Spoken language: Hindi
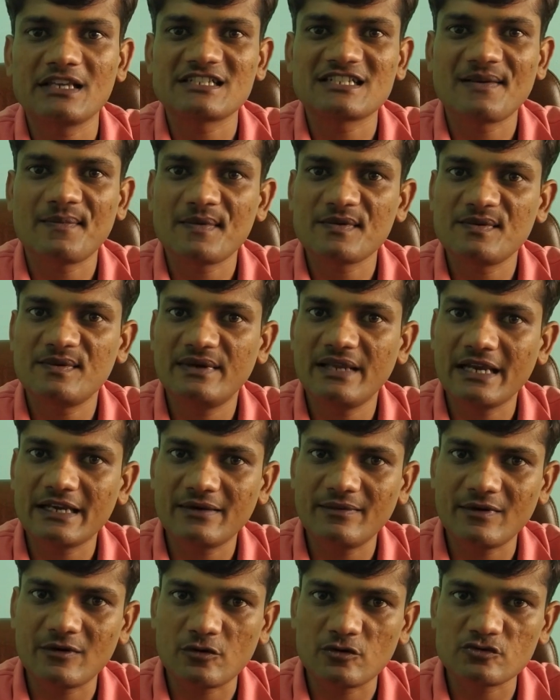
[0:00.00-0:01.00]
एस्टेब्लिशमेंट
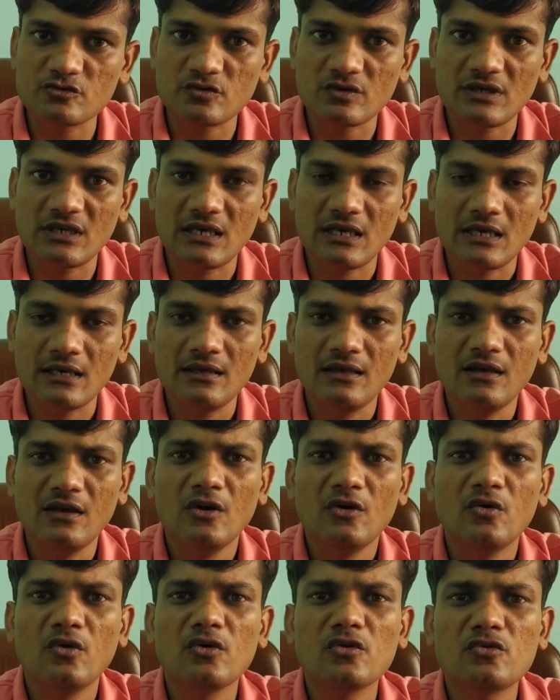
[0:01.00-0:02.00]
एक्टिवेट हो चुकी है
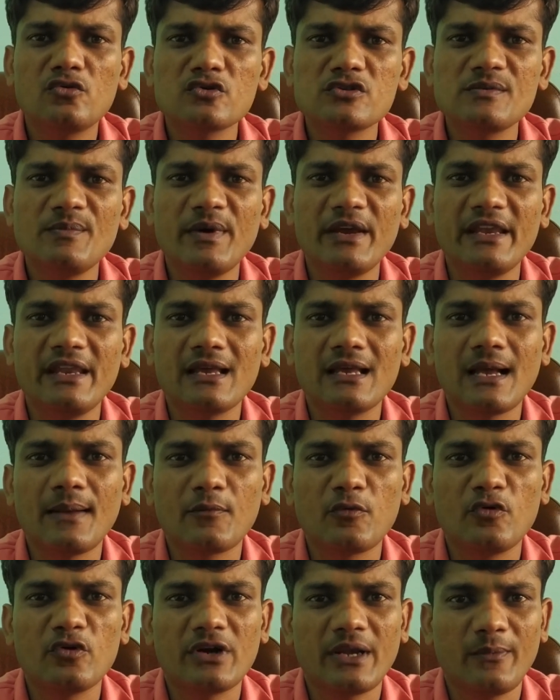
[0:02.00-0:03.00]
और कुछ महीने का
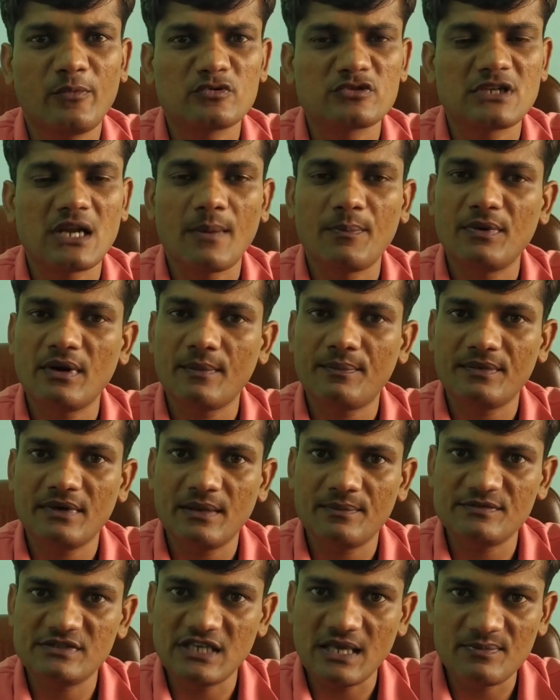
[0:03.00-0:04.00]
आप कॉन्ट्रीब्यूशन आपने
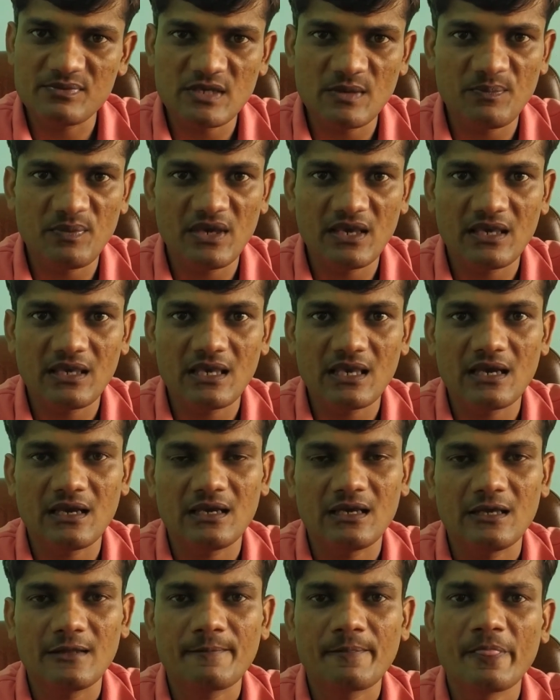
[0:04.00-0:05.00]
अपने जेब से पे किया
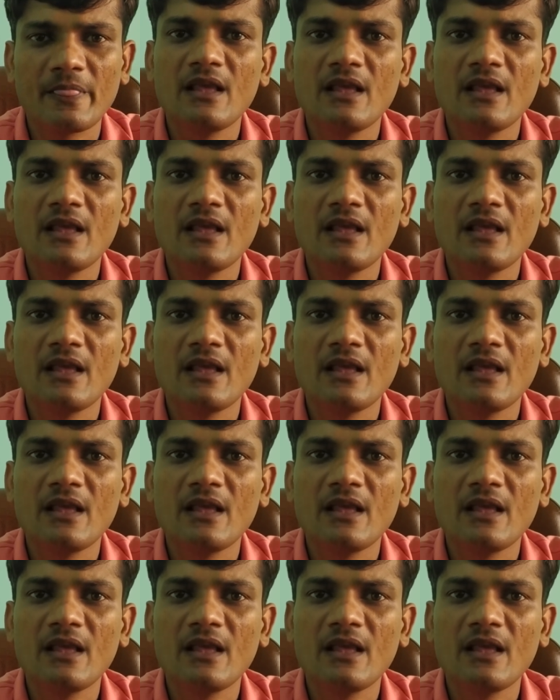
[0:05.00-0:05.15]
है